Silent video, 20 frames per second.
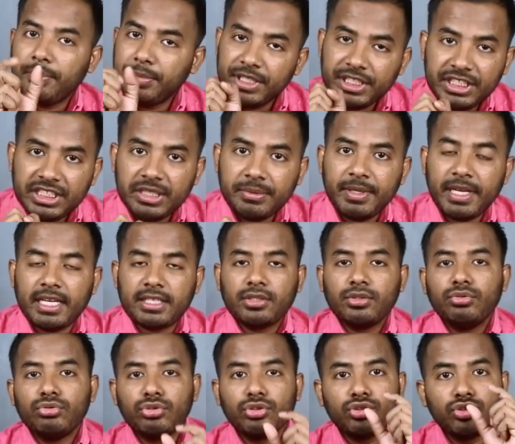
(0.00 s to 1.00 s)
বিশ জিবি আছে
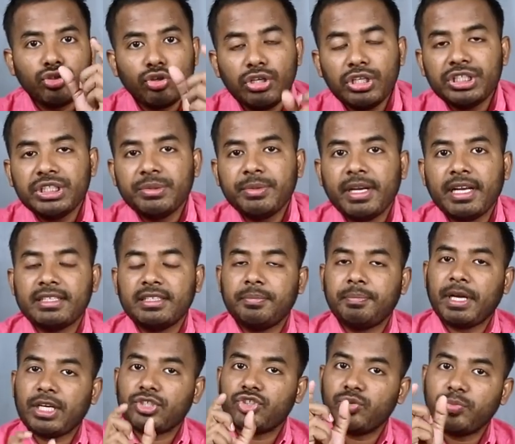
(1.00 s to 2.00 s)
দুশো চল্লিশ জিবি আছে
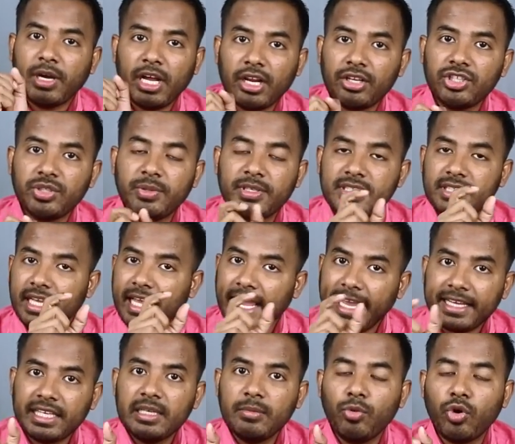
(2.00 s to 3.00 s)
পাঁচশো বারো জিবি আছে
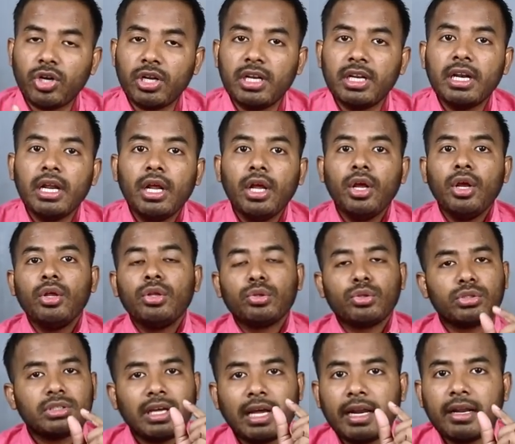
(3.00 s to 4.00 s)
একই মডেলের
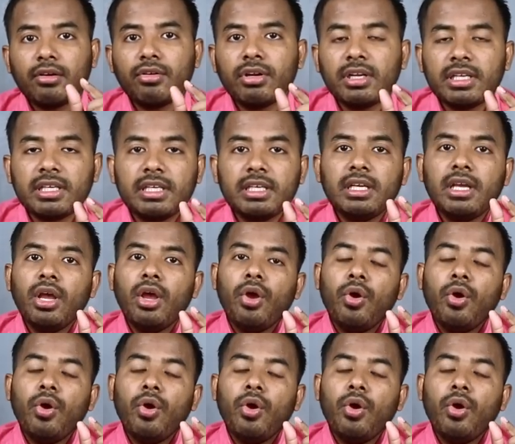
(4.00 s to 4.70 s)
তো তারা করে কি